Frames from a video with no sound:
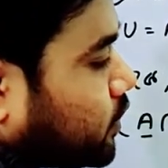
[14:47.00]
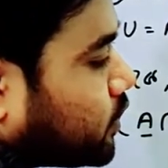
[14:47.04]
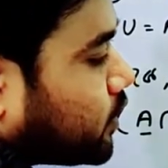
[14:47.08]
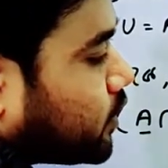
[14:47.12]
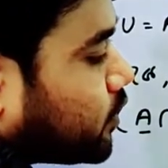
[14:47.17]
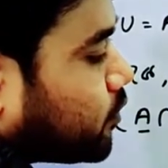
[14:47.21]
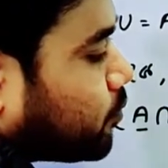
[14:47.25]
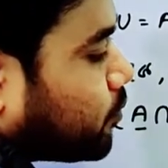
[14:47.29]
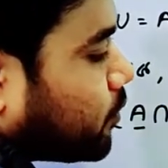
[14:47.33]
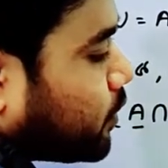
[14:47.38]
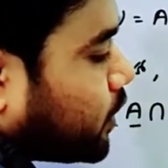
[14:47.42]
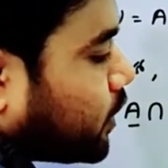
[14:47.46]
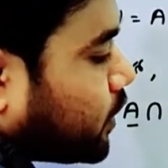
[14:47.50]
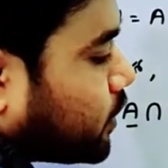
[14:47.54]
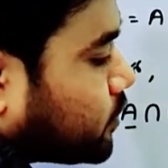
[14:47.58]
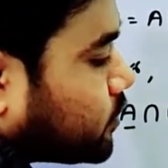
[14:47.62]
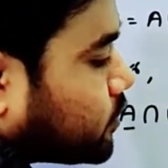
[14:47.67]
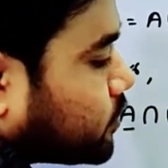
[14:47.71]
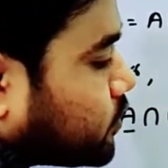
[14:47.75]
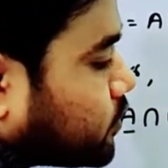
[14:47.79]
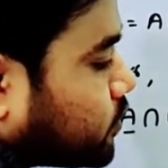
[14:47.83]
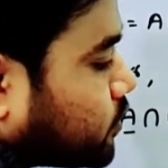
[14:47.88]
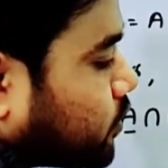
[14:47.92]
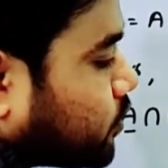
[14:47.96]
এইট এ
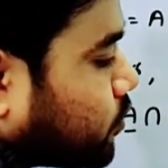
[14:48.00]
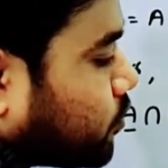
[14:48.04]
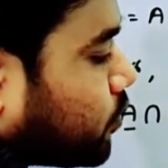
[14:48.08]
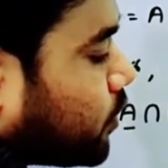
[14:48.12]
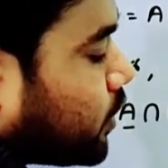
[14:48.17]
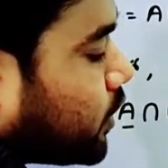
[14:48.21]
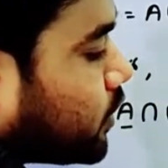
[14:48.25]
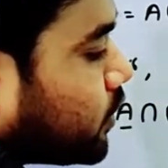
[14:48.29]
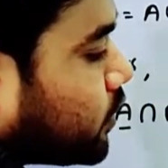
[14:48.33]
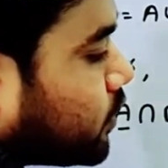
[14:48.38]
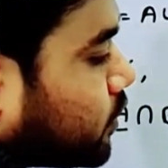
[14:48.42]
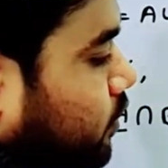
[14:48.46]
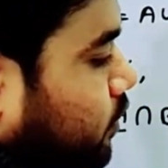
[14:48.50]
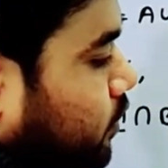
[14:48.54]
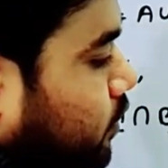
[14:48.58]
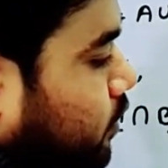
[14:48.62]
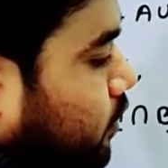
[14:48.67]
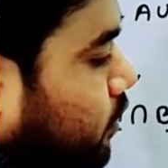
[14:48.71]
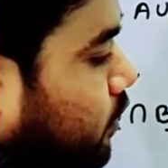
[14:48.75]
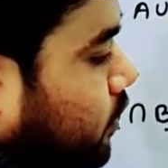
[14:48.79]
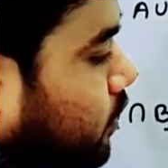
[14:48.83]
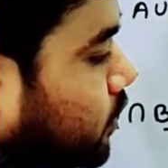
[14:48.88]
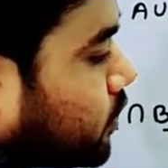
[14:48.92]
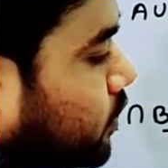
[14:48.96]
প্লাস ওয়ান
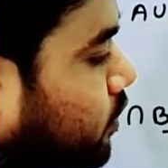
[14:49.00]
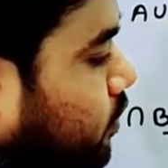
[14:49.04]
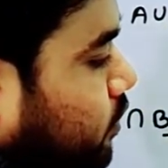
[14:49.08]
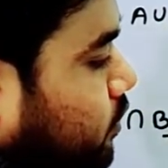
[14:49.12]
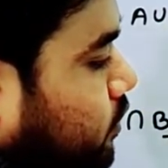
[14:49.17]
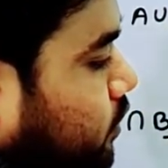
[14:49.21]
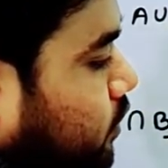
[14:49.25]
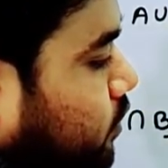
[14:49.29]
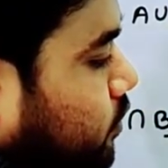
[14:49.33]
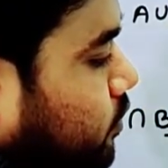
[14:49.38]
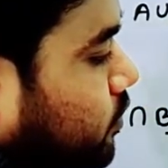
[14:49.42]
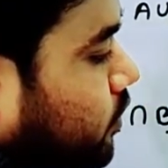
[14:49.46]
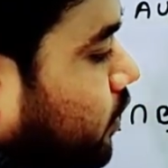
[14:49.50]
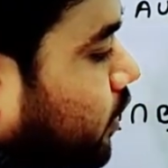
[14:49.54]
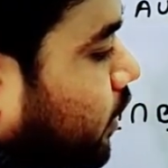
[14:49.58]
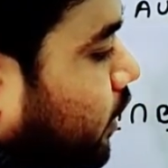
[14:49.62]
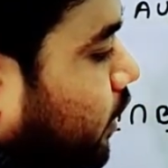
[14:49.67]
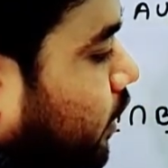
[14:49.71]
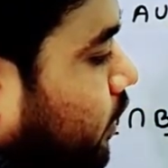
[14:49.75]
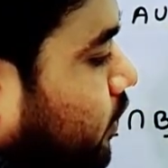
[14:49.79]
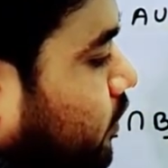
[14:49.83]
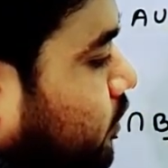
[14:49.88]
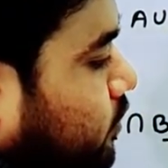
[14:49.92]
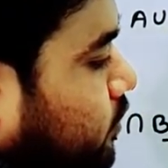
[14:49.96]
বলে যেহেতু
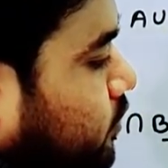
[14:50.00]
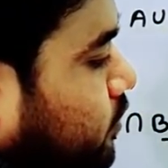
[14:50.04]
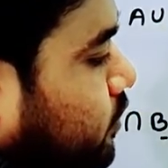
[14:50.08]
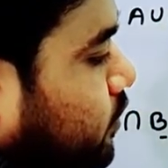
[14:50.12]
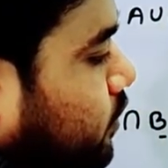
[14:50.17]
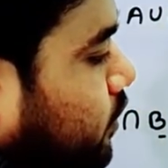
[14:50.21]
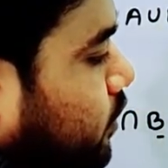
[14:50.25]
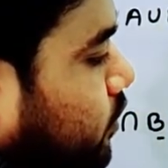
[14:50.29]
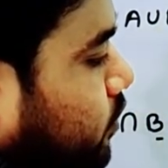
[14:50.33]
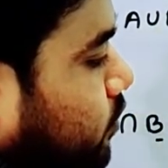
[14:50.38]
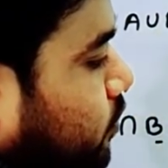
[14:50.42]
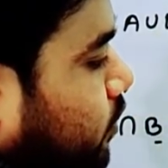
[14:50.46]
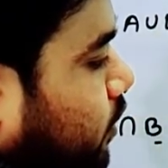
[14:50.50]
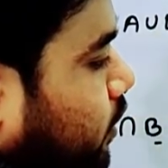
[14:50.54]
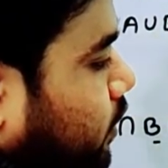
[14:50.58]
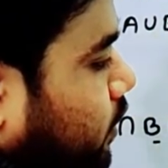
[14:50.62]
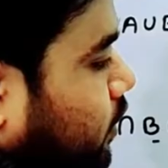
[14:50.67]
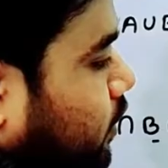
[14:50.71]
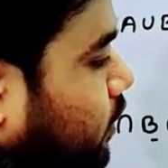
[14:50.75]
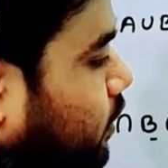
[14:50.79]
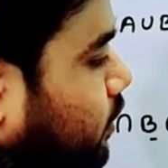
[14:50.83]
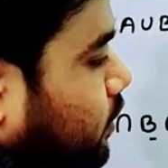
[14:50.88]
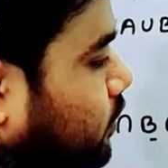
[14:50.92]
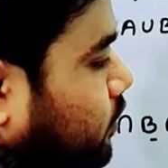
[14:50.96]
এক্স
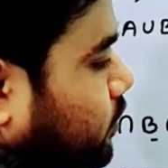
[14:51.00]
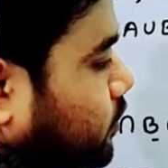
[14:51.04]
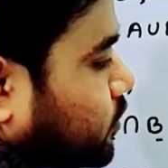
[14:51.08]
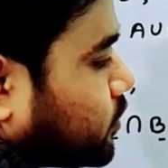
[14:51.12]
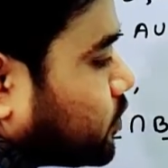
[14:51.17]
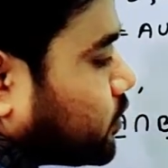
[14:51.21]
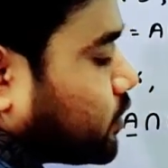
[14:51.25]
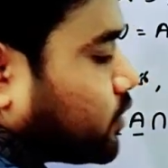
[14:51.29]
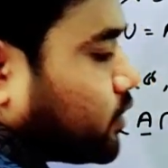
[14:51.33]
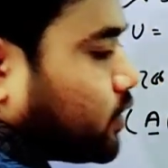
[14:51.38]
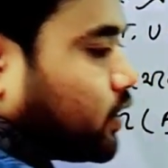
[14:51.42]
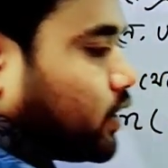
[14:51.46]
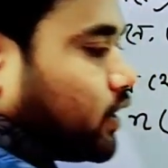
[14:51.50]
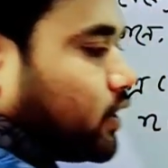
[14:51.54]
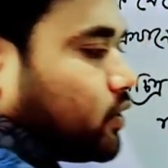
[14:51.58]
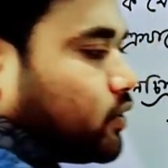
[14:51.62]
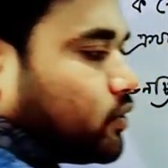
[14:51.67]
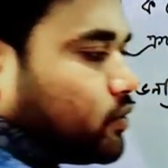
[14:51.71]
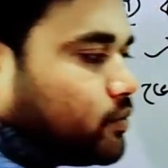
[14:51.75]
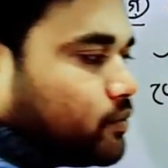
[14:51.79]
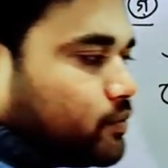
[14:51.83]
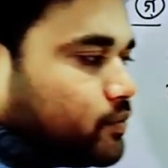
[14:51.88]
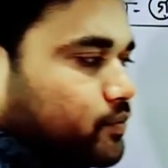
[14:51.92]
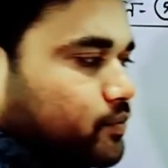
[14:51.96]
ইকুয়াল এইট
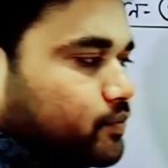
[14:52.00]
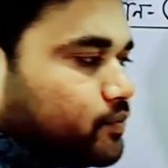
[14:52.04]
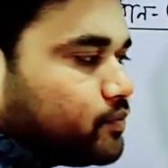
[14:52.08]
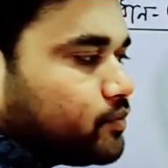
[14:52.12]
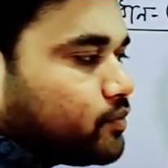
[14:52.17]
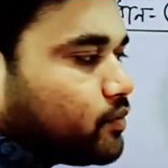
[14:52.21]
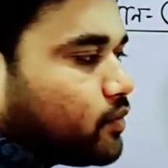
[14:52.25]
এই তো